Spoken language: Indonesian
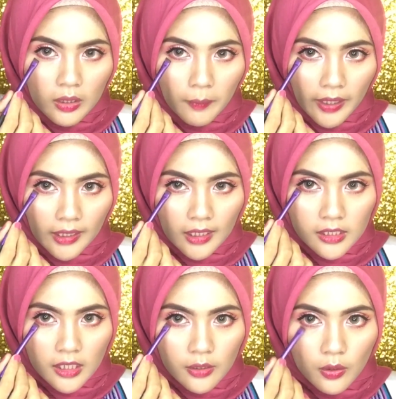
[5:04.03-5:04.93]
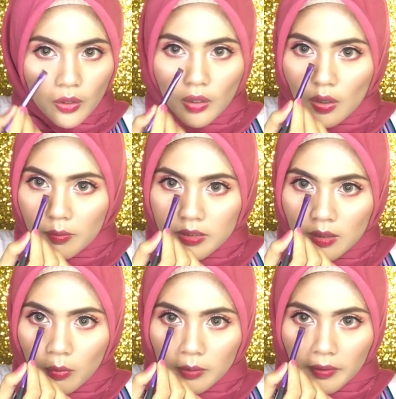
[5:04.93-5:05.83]
dipakai eyeshadow, bisa
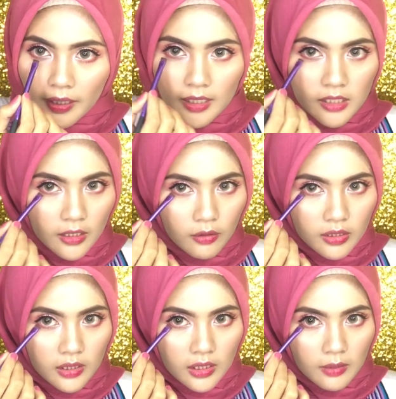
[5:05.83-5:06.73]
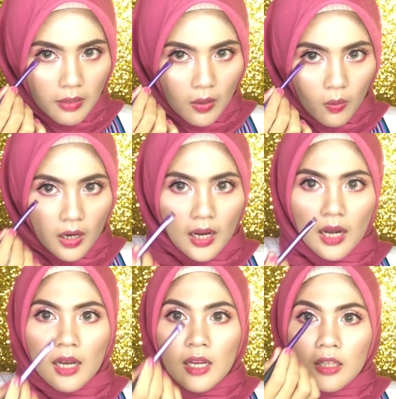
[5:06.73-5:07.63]
buat pakai eyeshadow sini
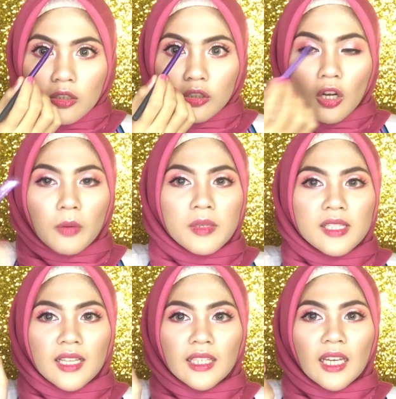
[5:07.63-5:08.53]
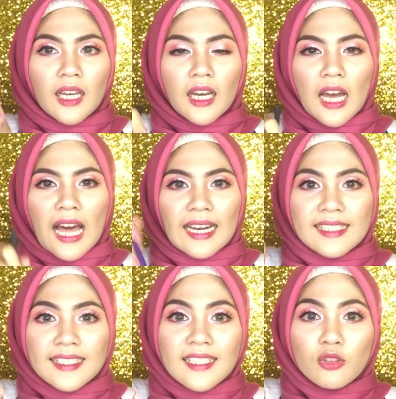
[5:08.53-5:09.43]
bawah, Terus kalau misalnya
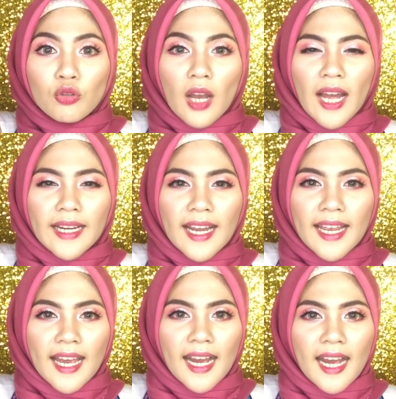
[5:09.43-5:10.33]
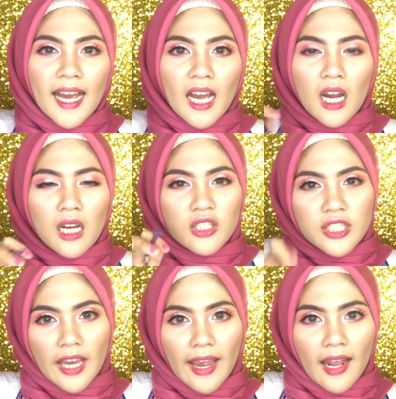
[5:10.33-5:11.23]
alis kan suka ada yang uh,
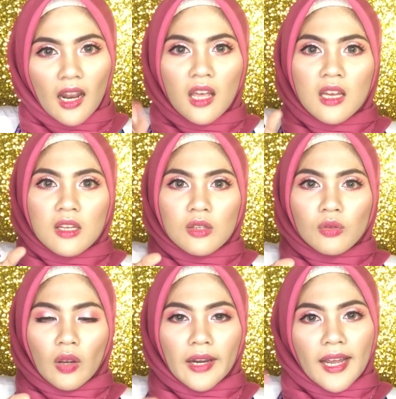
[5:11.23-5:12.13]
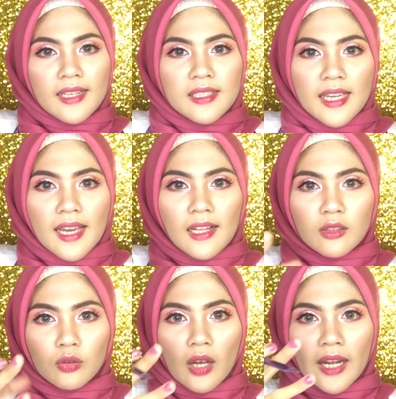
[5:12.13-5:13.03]
gel, suka ada yang gel,
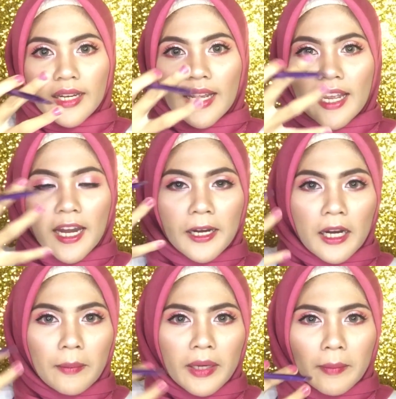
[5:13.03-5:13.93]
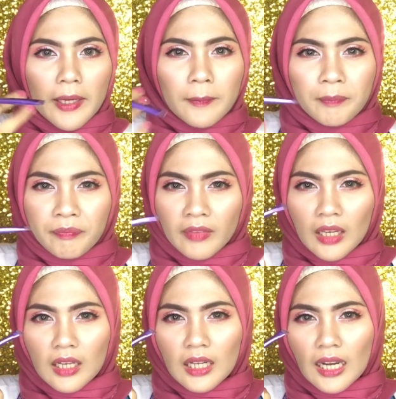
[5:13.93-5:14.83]
suka ada yang apa namanya?
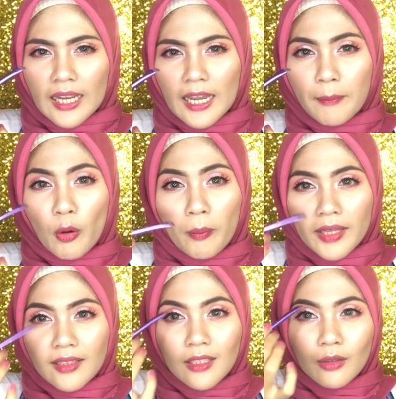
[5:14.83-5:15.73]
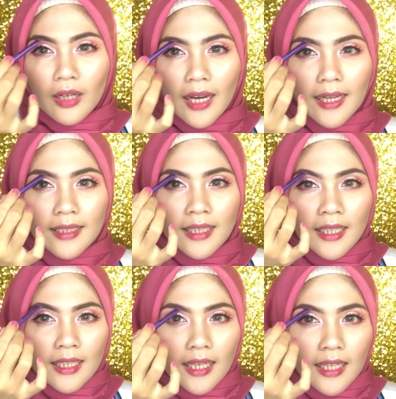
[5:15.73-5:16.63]
Uh, kayak pomade gitu kan.
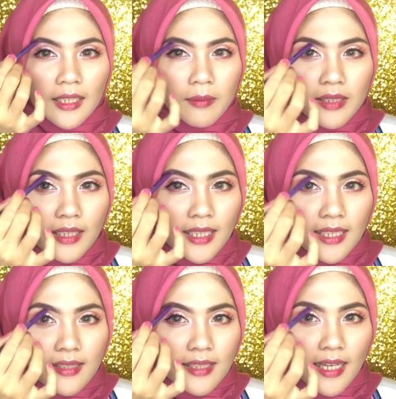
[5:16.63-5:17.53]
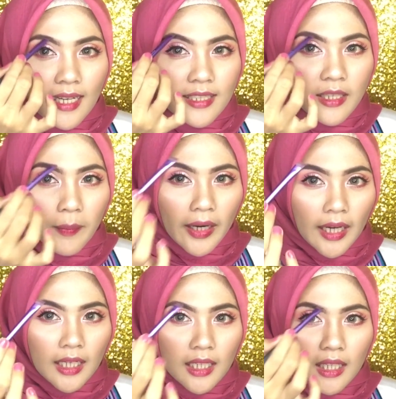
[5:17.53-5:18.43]
Nah, ini bisa diisi alisnya
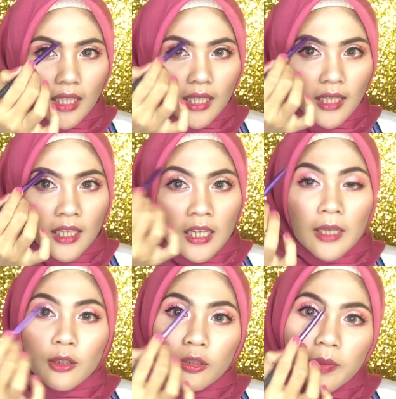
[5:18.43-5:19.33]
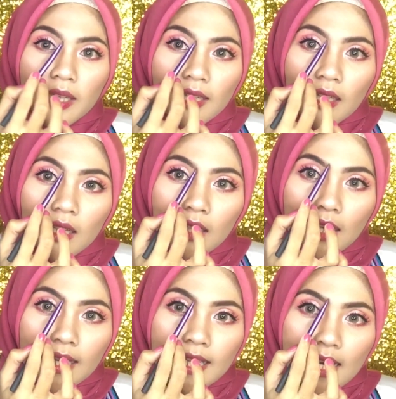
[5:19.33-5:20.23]
pakai ini. Terus bikin uh,
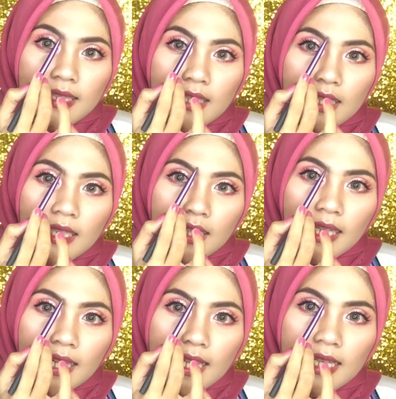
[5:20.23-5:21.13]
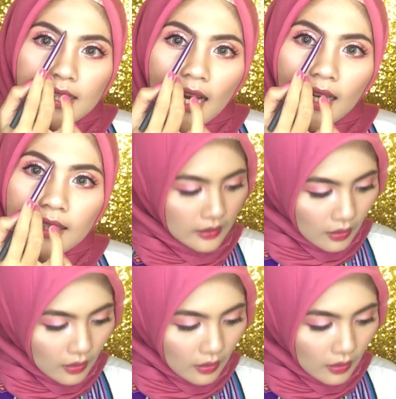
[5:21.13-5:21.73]
gradiasi gradiasi alis.